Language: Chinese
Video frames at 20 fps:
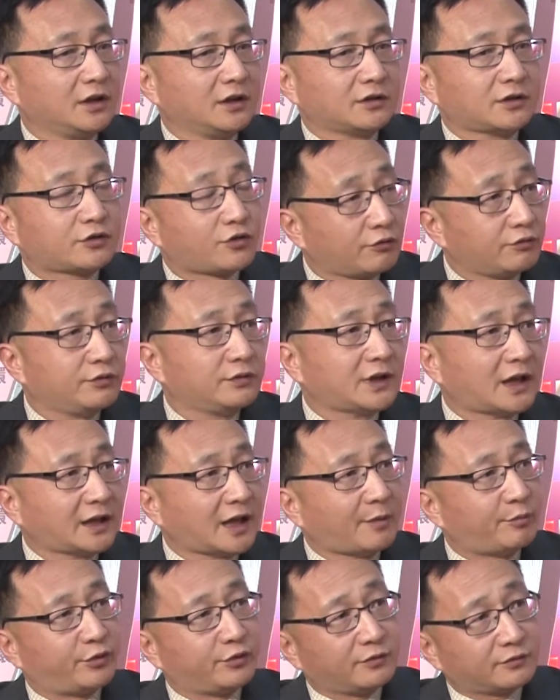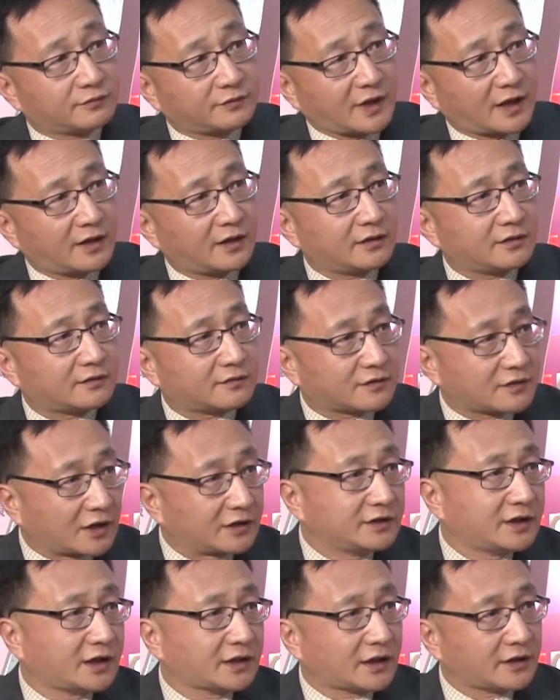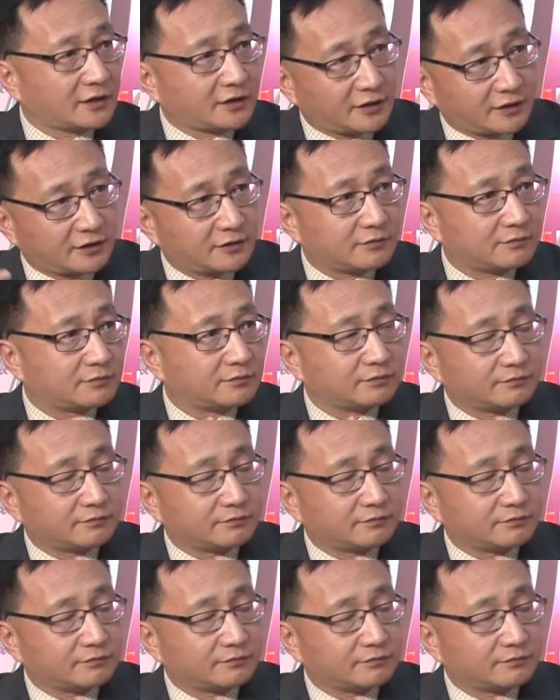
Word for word: 这终于大家不用再成天在那里